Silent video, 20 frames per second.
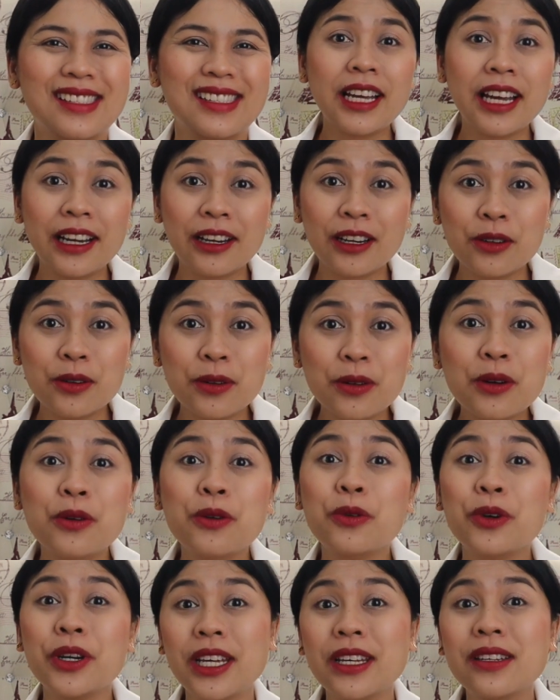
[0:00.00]
Now,
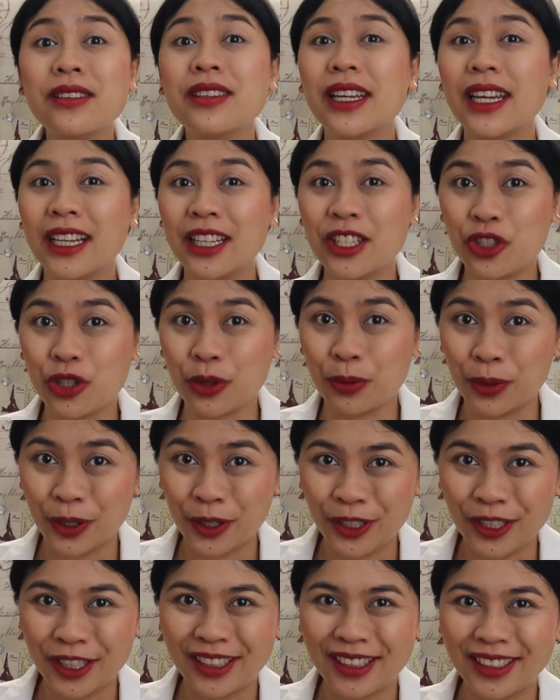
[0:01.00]
who is
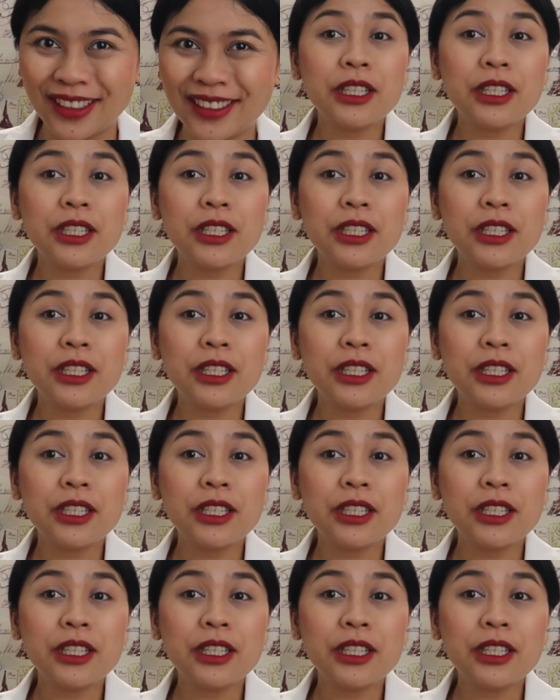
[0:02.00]
eligible?